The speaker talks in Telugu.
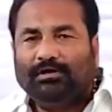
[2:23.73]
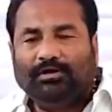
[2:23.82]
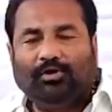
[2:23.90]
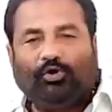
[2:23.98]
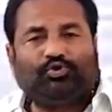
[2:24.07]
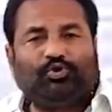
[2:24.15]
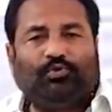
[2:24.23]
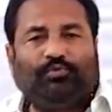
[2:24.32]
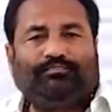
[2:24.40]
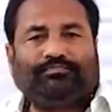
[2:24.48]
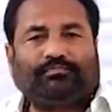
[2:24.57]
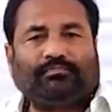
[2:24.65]
ఈరోజు
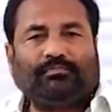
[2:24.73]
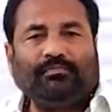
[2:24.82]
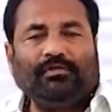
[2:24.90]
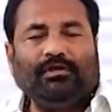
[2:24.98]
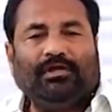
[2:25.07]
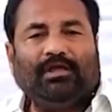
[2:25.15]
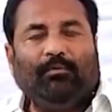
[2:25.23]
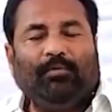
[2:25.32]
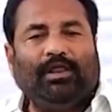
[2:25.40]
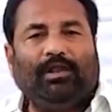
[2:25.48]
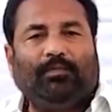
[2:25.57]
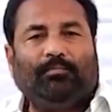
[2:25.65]

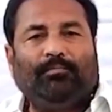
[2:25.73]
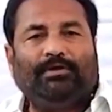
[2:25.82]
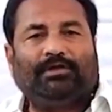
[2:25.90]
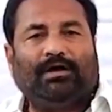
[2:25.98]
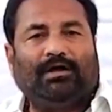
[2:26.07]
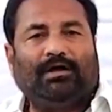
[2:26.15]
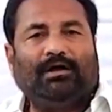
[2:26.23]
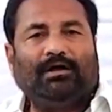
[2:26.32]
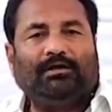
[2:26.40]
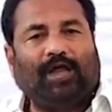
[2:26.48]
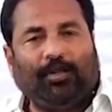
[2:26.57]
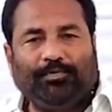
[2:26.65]
ఎమ్మెల్యేల మీద
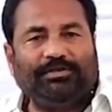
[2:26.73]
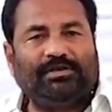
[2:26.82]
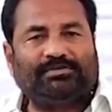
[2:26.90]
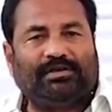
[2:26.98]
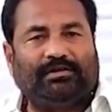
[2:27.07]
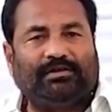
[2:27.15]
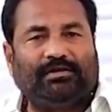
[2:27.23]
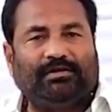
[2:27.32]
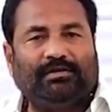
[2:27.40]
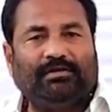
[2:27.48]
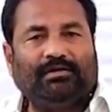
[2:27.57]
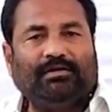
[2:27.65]
ట్యాపింగ్ చేశారంటే
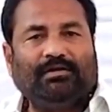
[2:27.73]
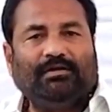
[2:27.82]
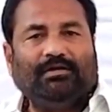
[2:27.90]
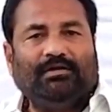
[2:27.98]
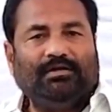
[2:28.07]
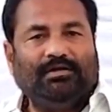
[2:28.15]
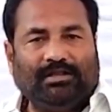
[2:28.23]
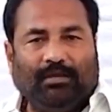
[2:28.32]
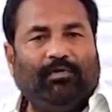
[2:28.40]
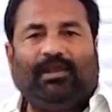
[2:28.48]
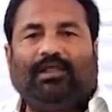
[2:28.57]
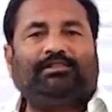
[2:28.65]
ఇది
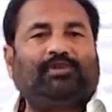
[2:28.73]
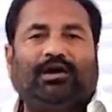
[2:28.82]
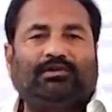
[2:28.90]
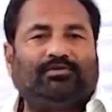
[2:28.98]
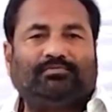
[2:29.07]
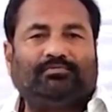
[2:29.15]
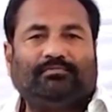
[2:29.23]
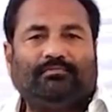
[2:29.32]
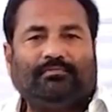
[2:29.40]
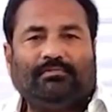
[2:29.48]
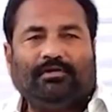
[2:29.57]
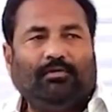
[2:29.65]
ఎమ్మెల్యేలు తాగదు
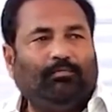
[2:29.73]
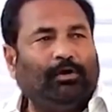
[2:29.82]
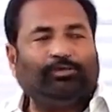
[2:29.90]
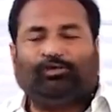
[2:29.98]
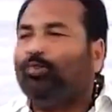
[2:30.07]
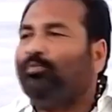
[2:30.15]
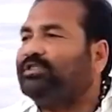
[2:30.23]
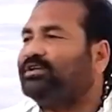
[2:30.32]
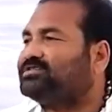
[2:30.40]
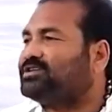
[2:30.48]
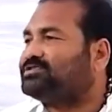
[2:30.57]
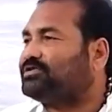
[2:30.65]
మంత్రుల మీద
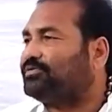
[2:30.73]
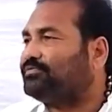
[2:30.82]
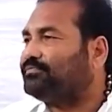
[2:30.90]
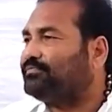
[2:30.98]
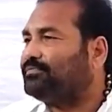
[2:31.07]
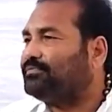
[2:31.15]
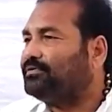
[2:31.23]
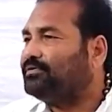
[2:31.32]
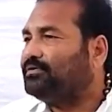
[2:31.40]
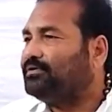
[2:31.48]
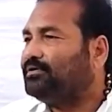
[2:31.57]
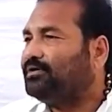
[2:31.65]
చేస్తారు
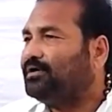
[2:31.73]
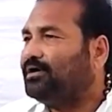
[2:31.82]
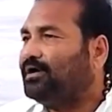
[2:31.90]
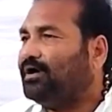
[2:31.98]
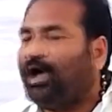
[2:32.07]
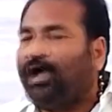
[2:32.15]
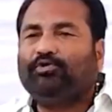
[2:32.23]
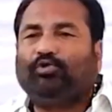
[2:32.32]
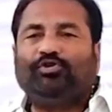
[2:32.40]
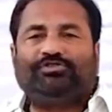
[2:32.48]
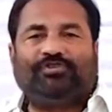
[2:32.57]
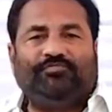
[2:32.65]

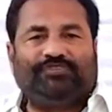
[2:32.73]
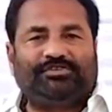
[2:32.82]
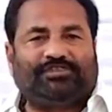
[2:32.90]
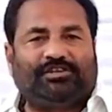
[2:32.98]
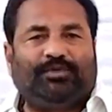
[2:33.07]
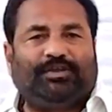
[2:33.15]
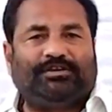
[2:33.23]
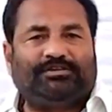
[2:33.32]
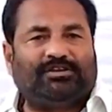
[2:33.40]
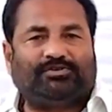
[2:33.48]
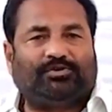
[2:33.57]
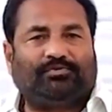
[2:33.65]
హైకోర్టు చీఫ్ జస్టిస్ మీద
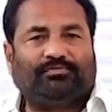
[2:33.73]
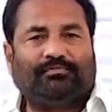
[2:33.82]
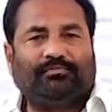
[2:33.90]
చేస్తారు